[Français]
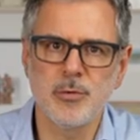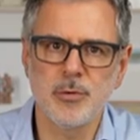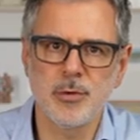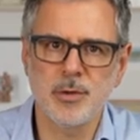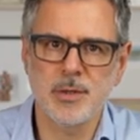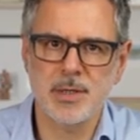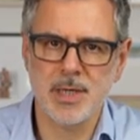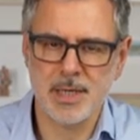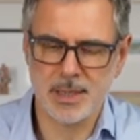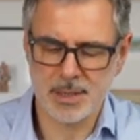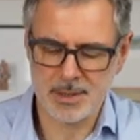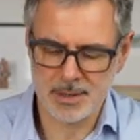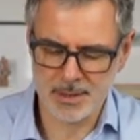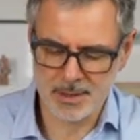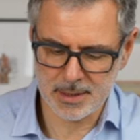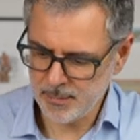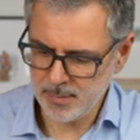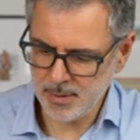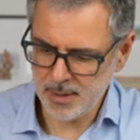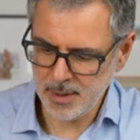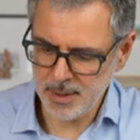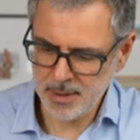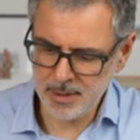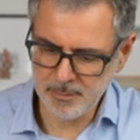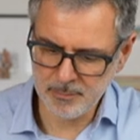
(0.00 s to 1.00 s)
deux axes,
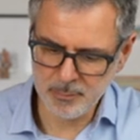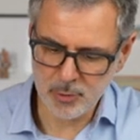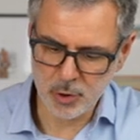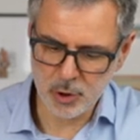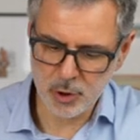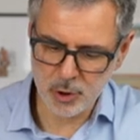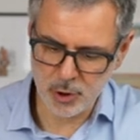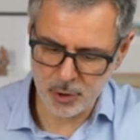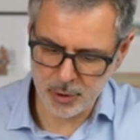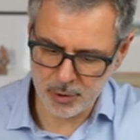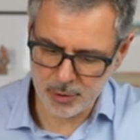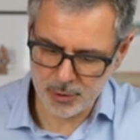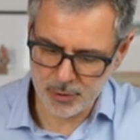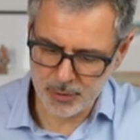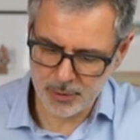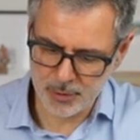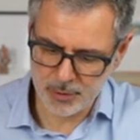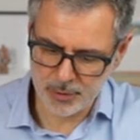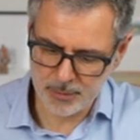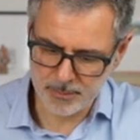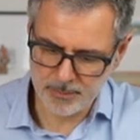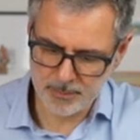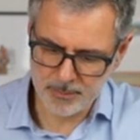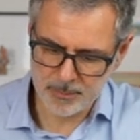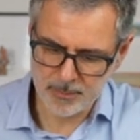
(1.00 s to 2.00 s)

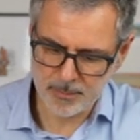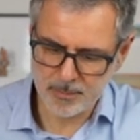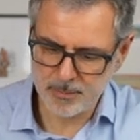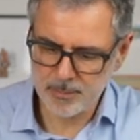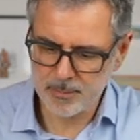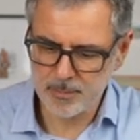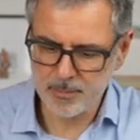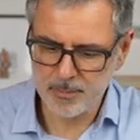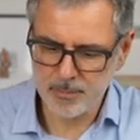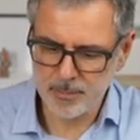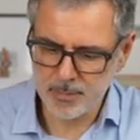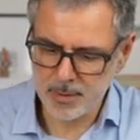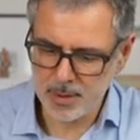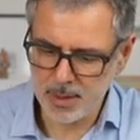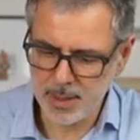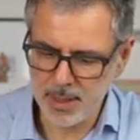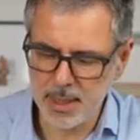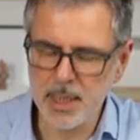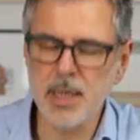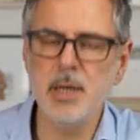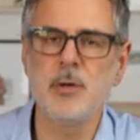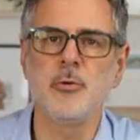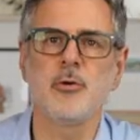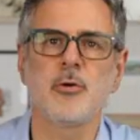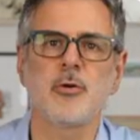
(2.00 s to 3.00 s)
l'importance
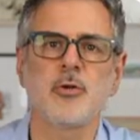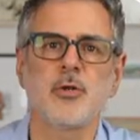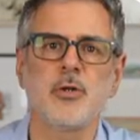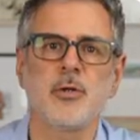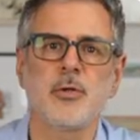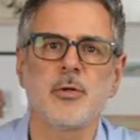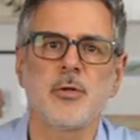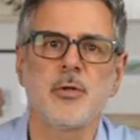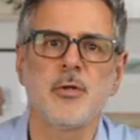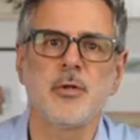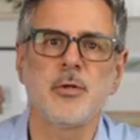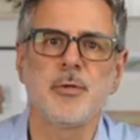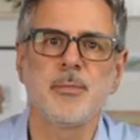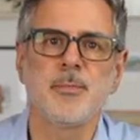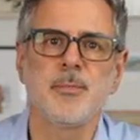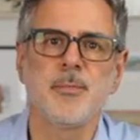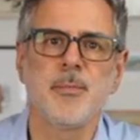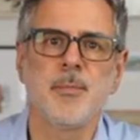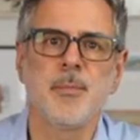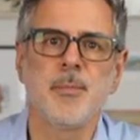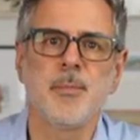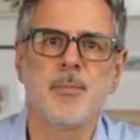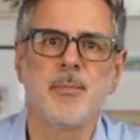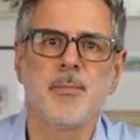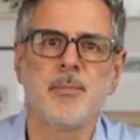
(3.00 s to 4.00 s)
et l'urgence.
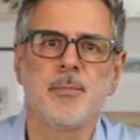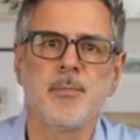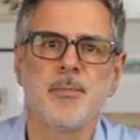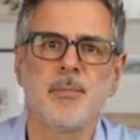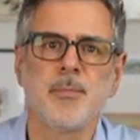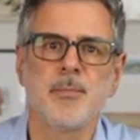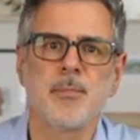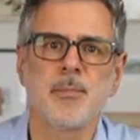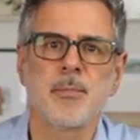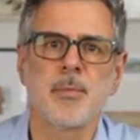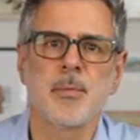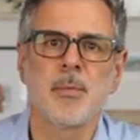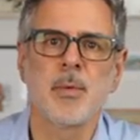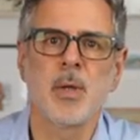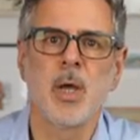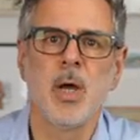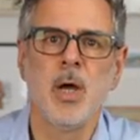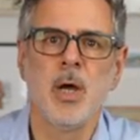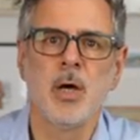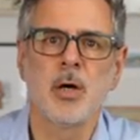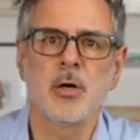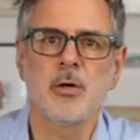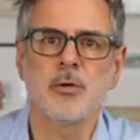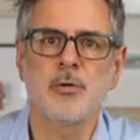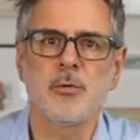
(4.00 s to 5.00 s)

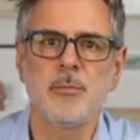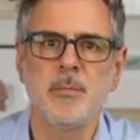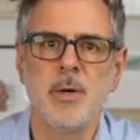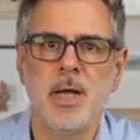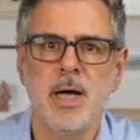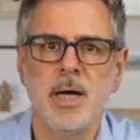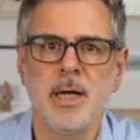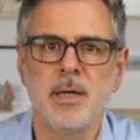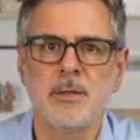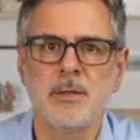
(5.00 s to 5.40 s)
Quand on me l'a